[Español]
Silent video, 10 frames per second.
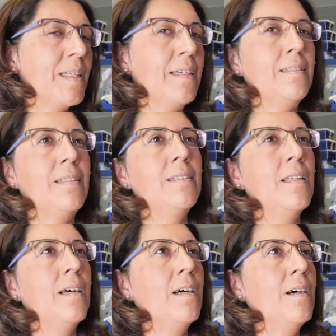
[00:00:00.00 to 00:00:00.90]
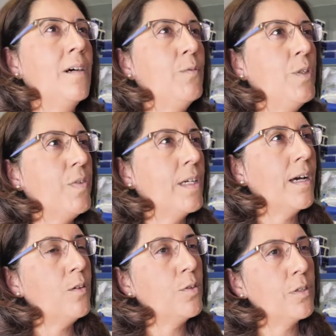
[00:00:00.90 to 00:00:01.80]
que intenta
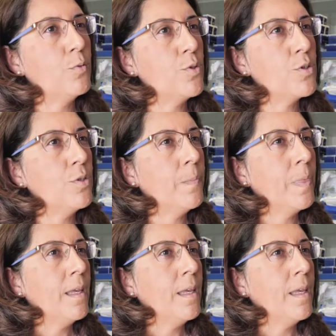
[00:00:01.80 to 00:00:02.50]
unificar los recursos